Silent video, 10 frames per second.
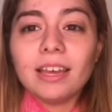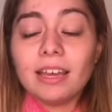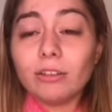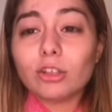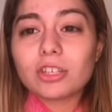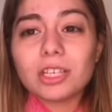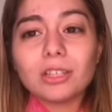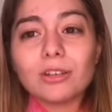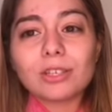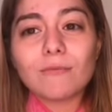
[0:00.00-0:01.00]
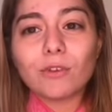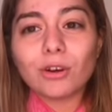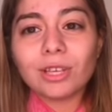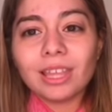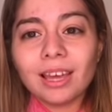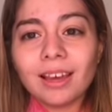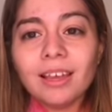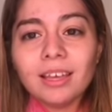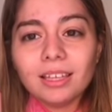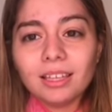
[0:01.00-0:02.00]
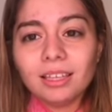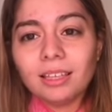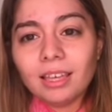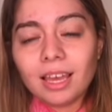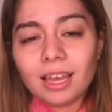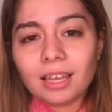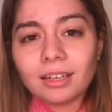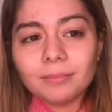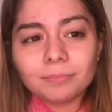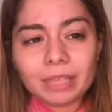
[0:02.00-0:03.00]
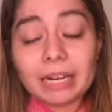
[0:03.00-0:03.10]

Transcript: en dos sitios, en Florida y en,